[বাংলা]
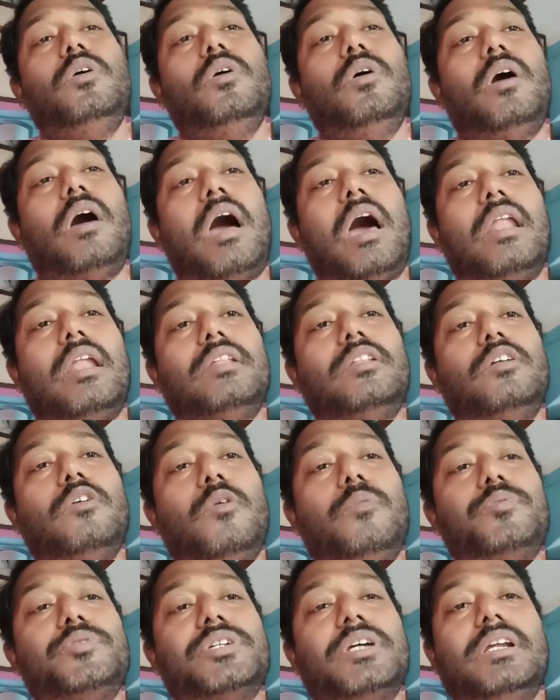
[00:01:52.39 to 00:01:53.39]
আলাদা
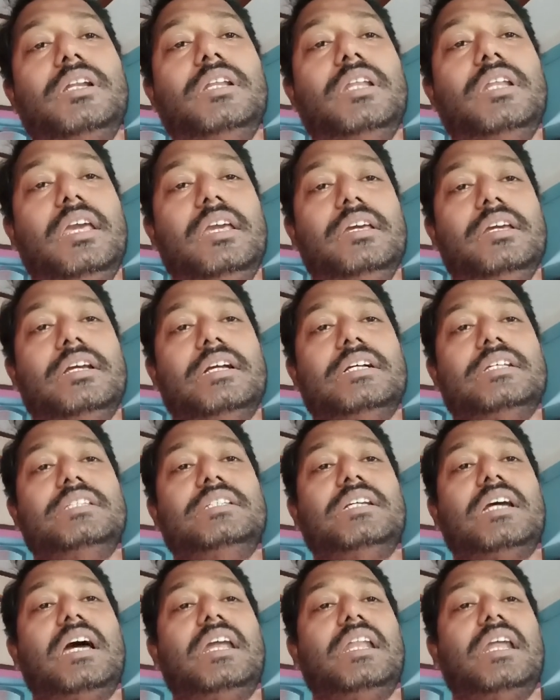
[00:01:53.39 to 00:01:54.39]
অপশান নেই যে
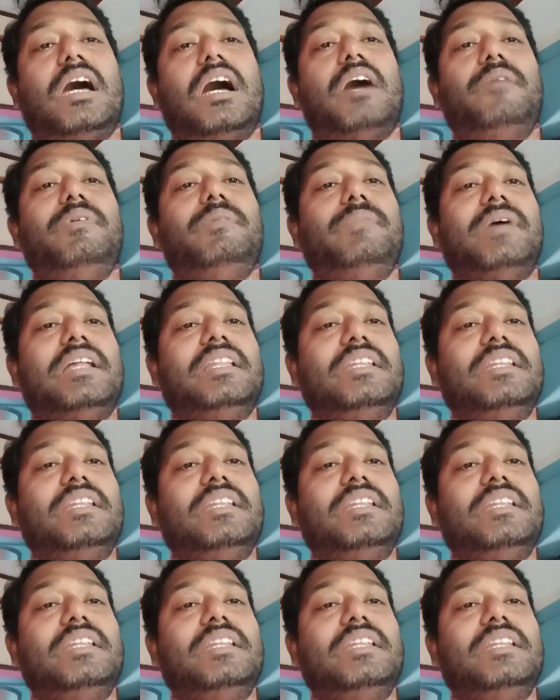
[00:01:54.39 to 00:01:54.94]
না আমি ম্যাথে